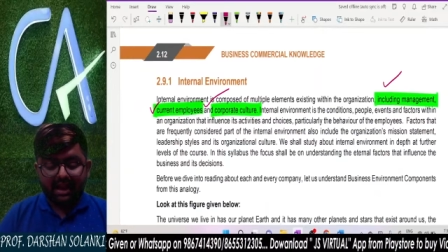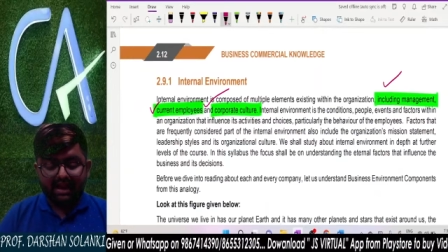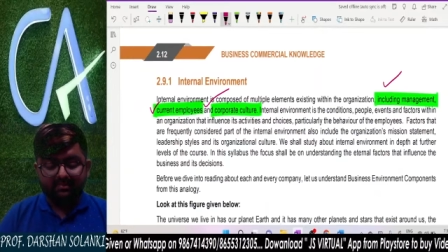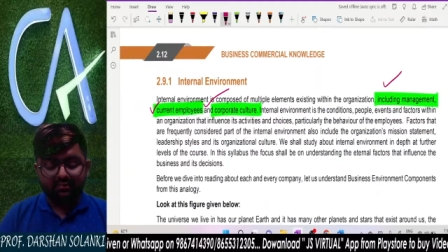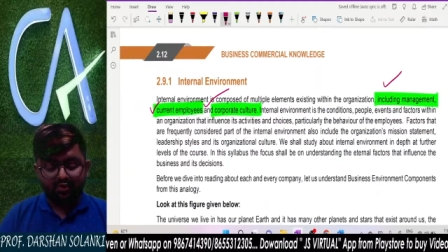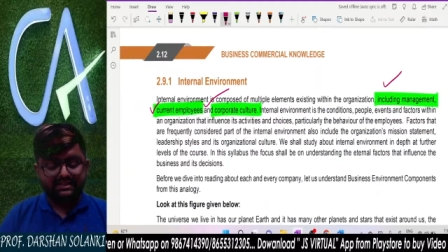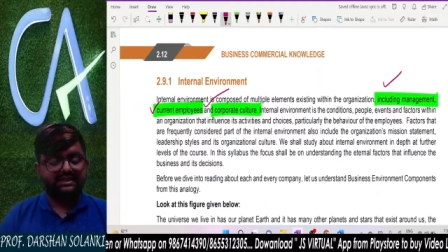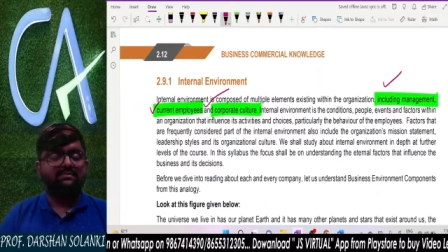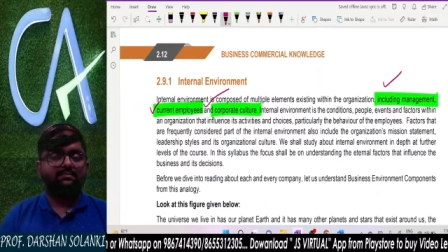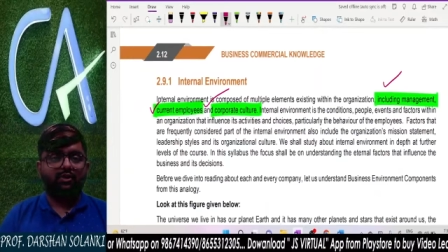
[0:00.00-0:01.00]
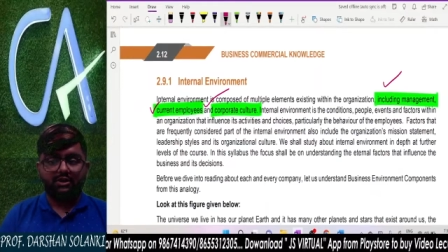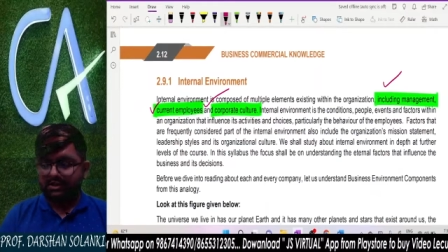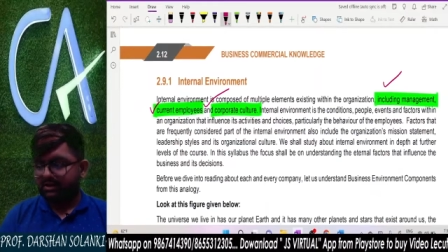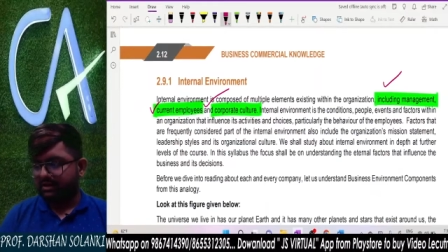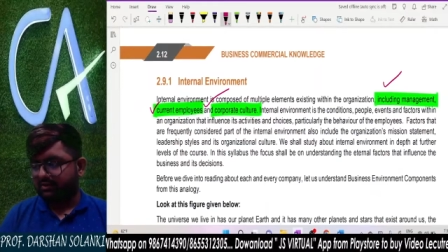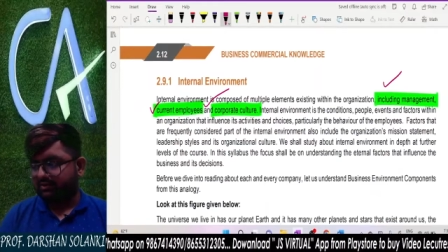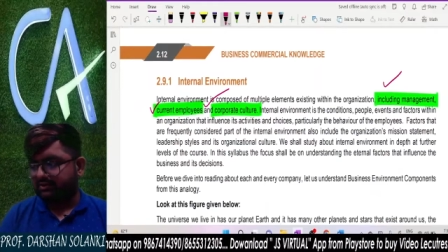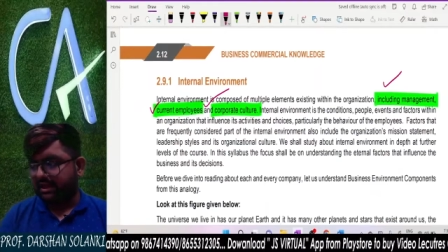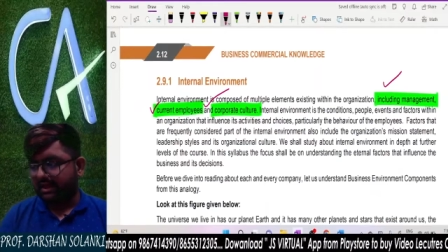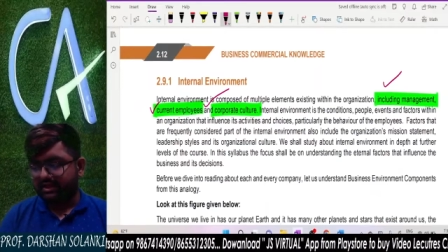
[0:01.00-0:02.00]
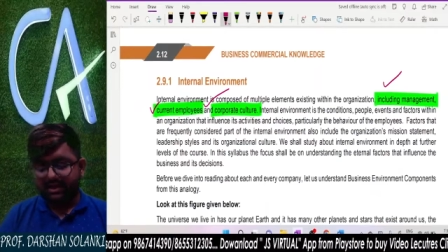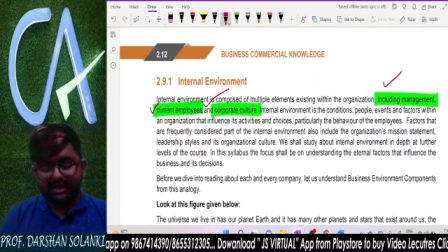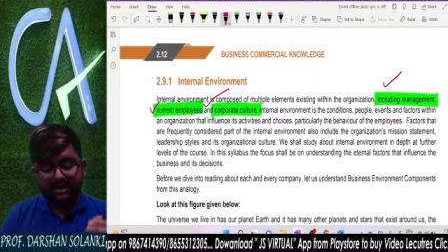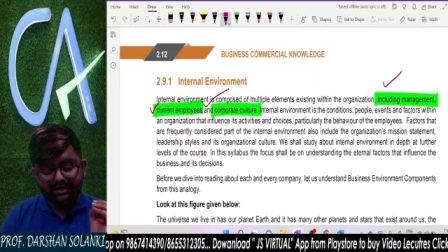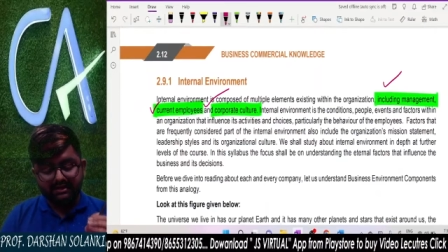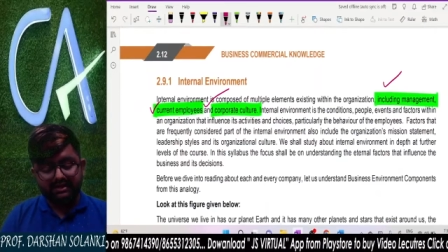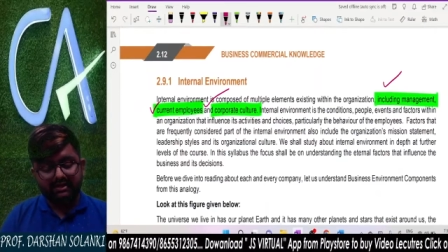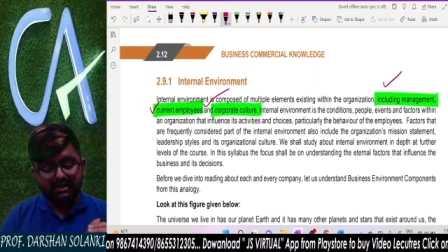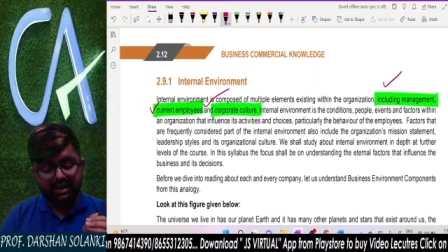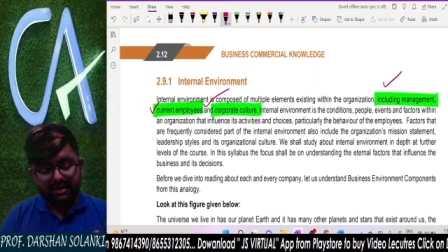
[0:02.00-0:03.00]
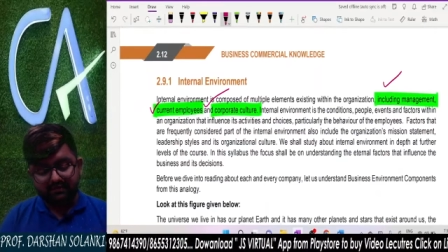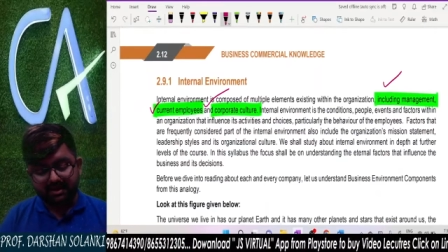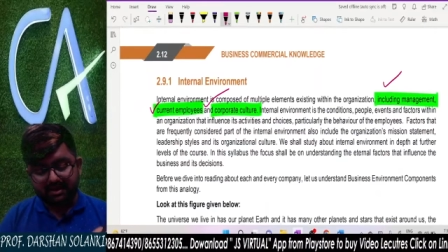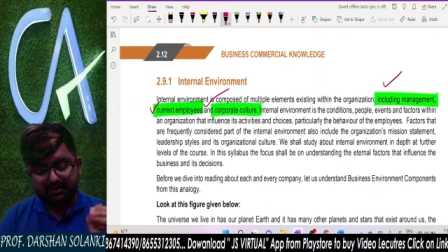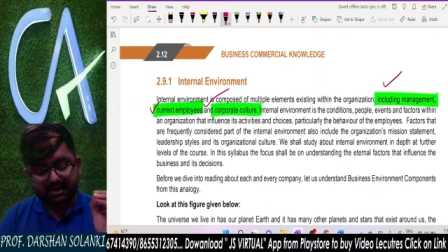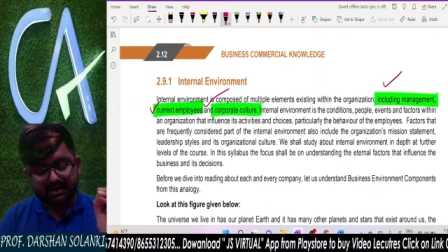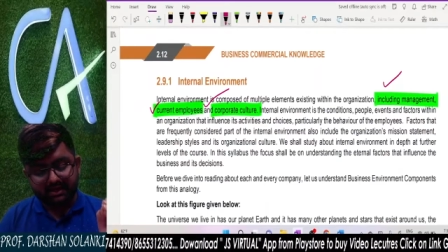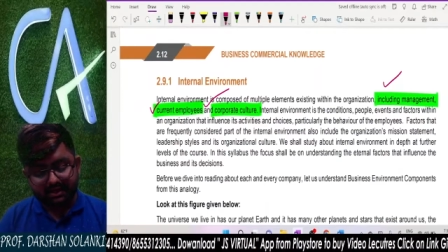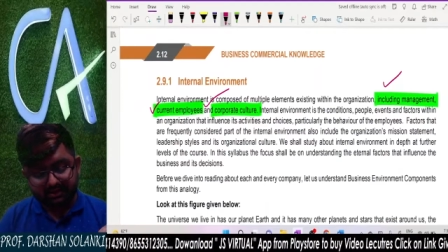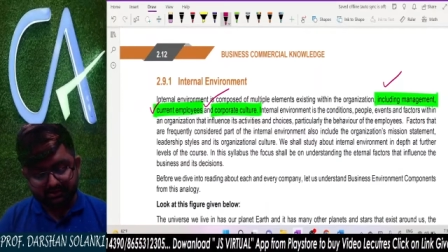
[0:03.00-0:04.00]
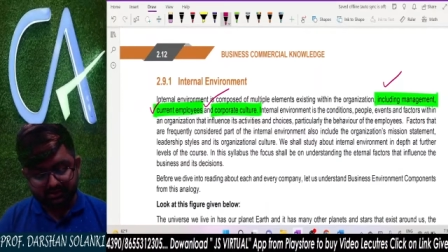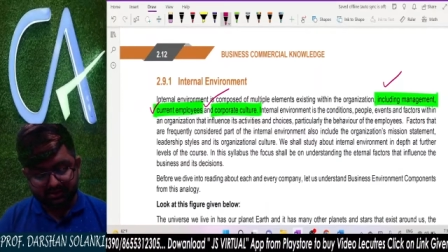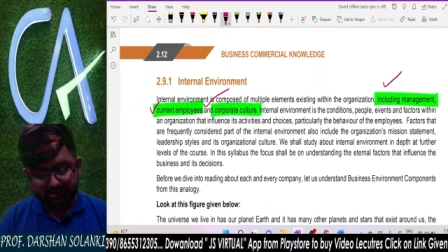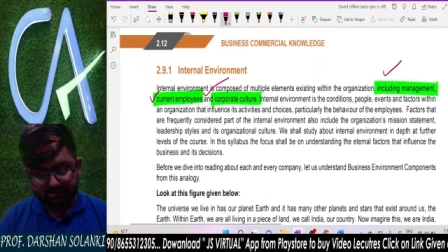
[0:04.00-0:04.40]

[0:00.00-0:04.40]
एंड मोस्ट इंपॉर्टेंट ये होता है कि इंटरनल एनवायरमेंट के अंदर